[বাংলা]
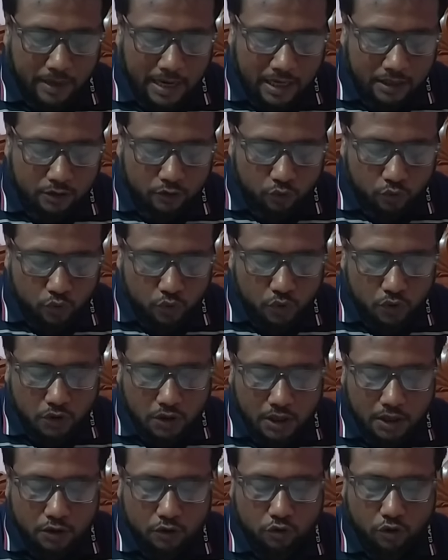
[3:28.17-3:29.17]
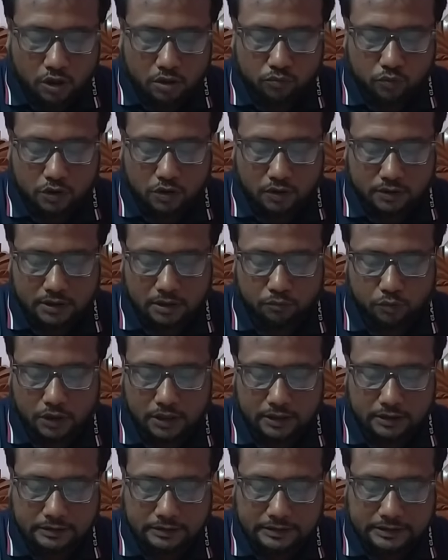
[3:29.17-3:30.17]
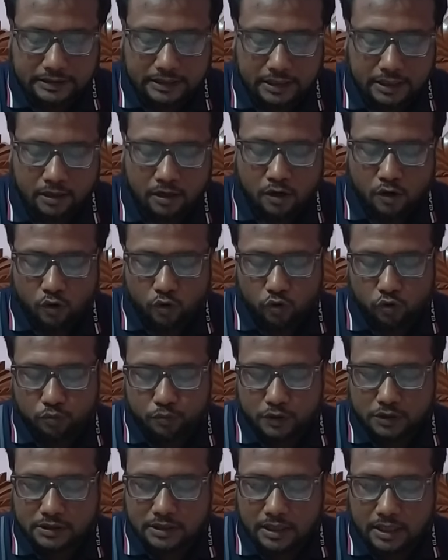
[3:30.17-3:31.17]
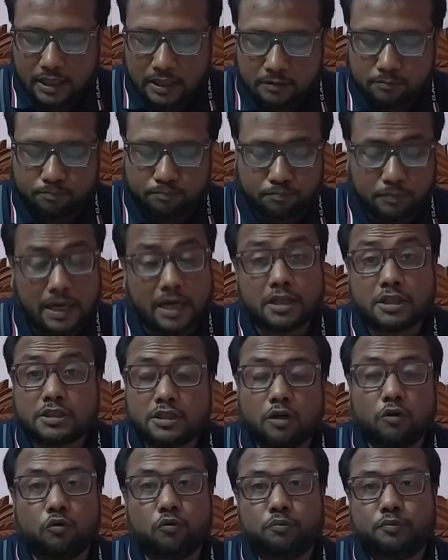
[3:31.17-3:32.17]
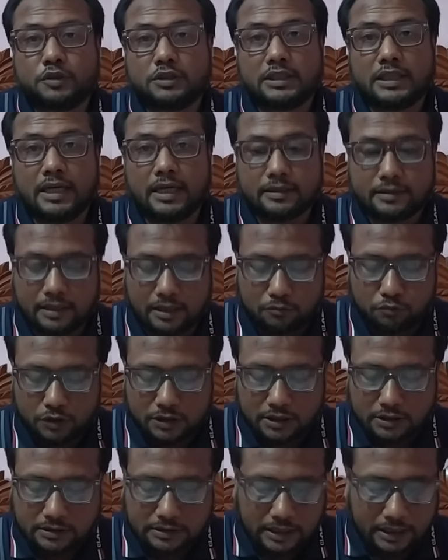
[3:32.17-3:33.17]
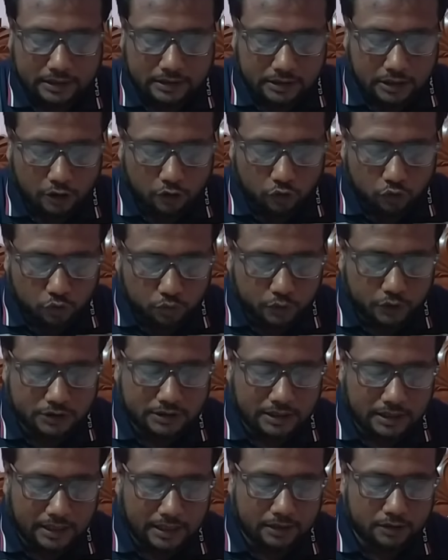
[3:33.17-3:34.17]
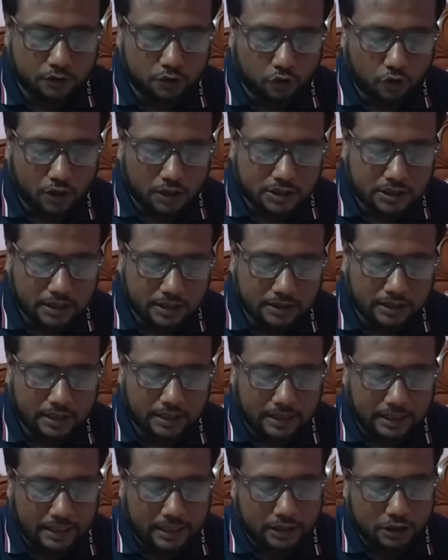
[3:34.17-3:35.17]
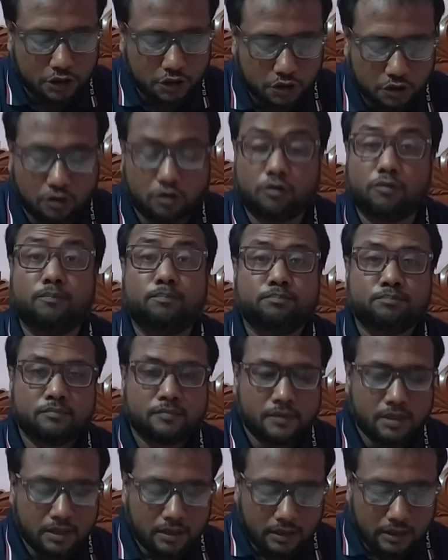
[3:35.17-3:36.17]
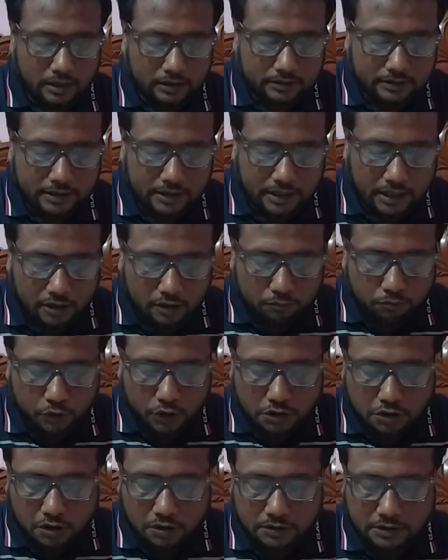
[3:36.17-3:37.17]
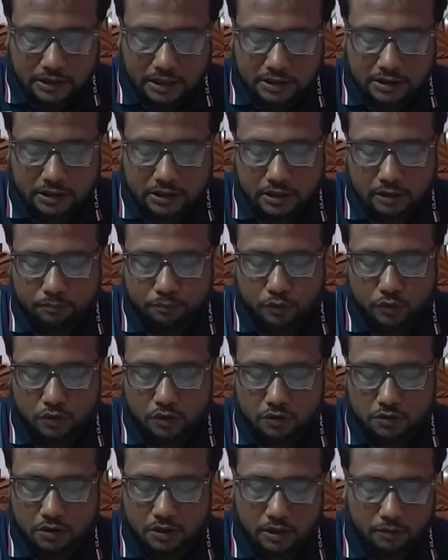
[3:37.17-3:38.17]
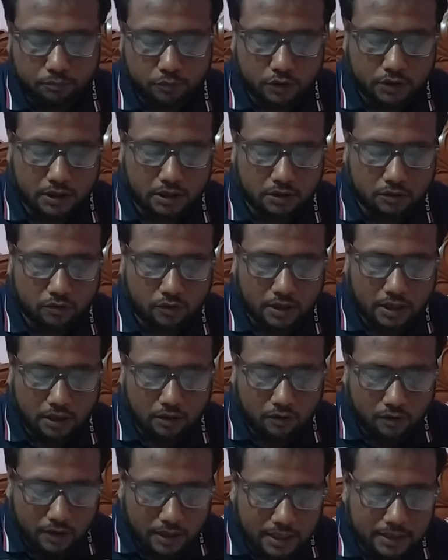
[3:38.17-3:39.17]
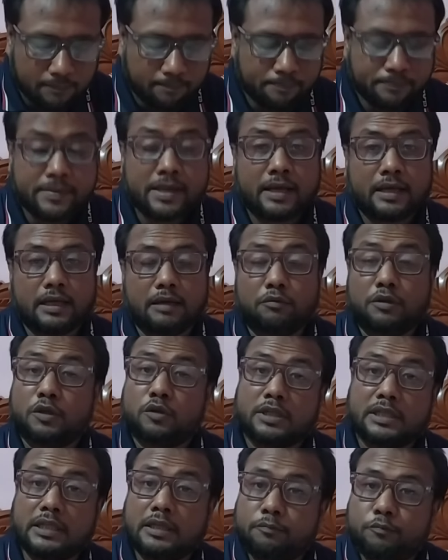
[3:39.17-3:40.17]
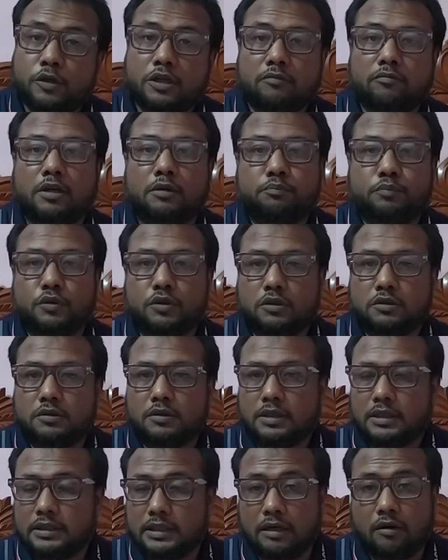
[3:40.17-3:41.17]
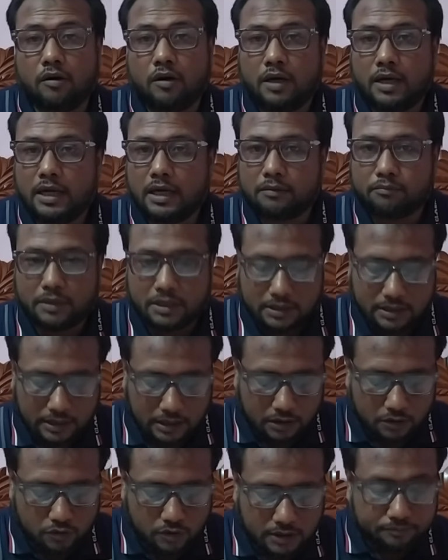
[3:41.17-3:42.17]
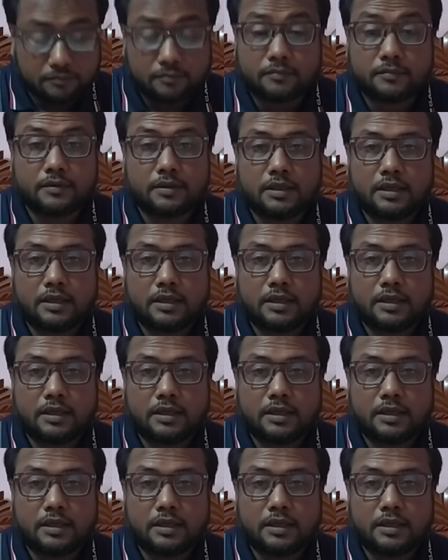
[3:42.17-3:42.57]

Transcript: পাট উন্নয়ন কর্মকর্তা বলেন যে উপজেলার পাঁচটা উপজেলা তার মধ্যে চারটা উপজেলায় দশ হাজার একশো তিরানব্বই জন চাষিকে প্রণোদনা প্রদান করা হয় এবং কি পরিমাণ প্রণোদনা দেওয়া হয় একবার খেয়াল করেন